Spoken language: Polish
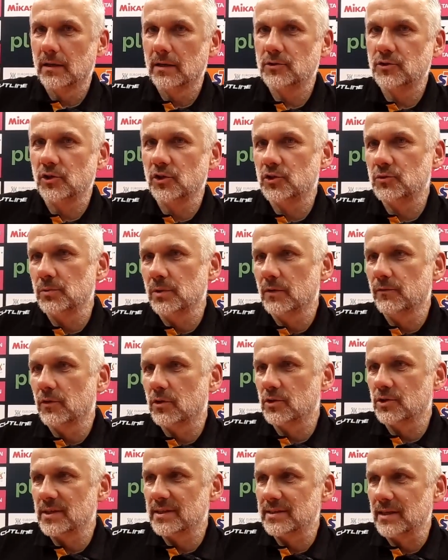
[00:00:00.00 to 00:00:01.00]
chcieliśmy ich
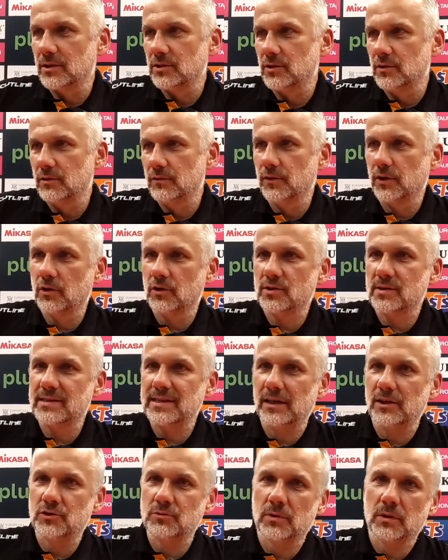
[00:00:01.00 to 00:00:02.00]
wykorzystać i
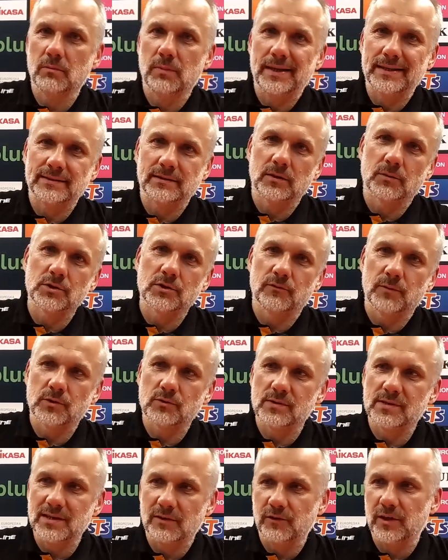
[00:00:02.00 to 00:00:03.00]
wykorzystaliśmy ich bardzo dobrze w
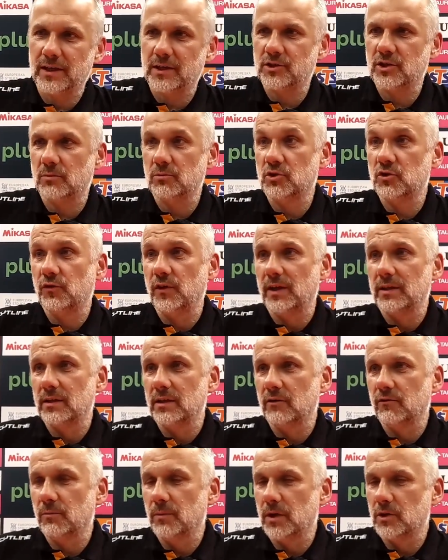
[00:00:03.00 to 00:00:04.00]
meczu z Zawierciem,
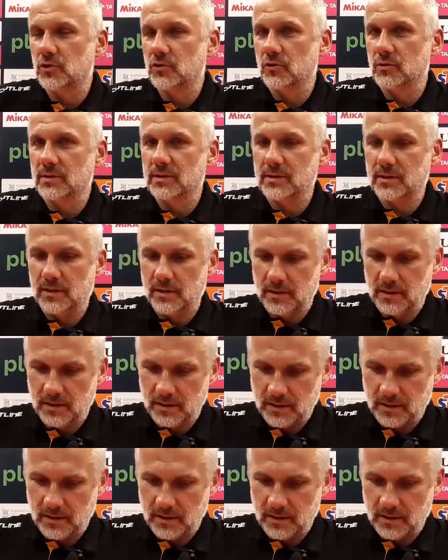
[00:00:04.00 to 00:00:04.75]
świetnie w meczu z